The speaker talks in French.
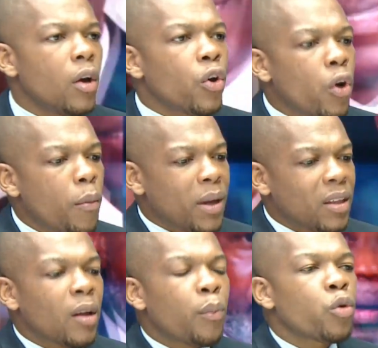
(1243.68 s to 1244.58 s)
que
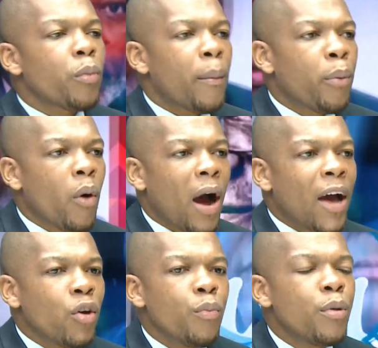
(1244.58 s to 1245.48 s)
Matata Mapon
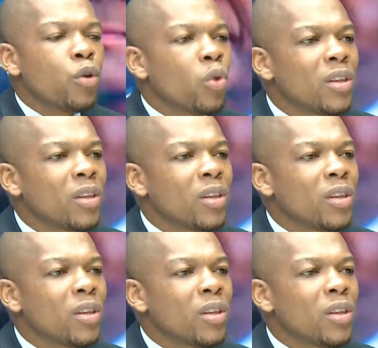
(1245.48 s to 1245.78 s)
a eu besoin